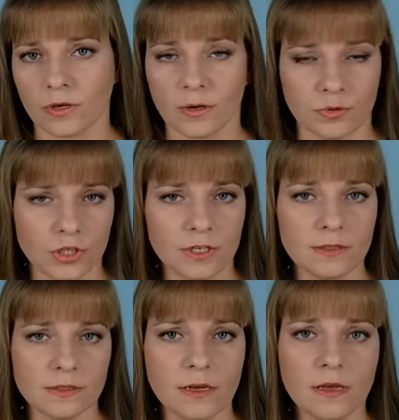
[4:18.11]
а
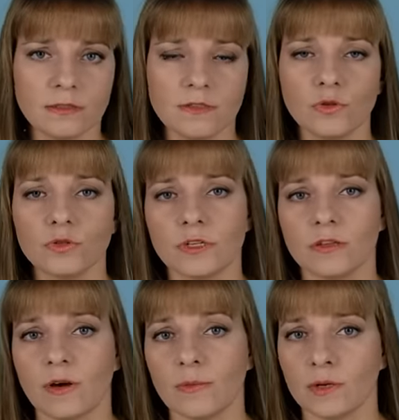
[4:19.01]
пшеницы –
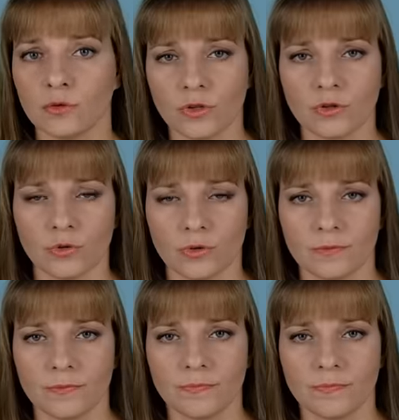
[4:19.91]
92 миллиона тонн.